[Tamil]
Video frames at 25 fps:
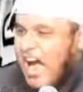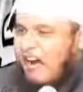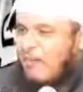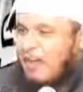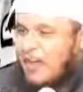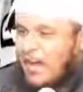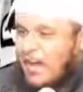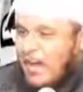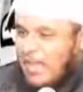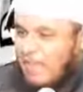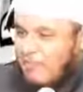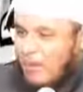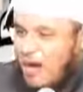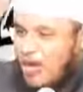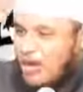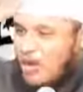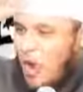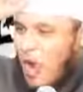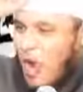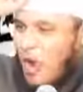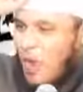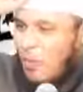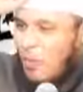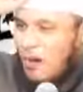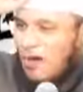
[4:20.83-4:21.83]
அவர்களை
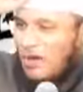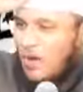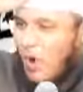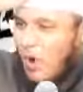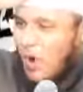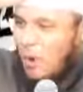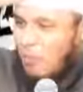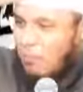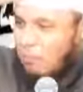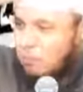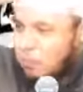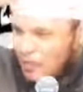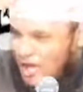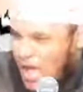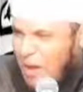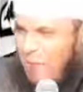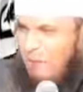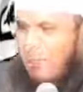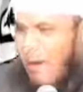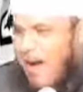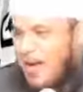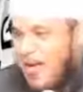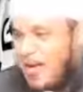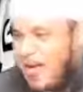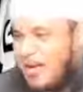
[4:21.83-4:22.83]
மண்ணோடு மண்ணோடு
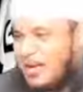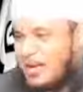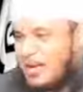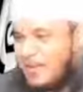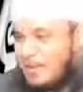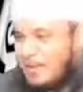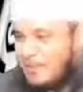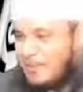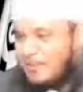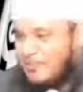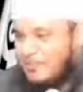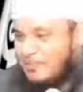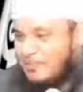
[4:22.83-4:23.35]
புதைப்பாயாக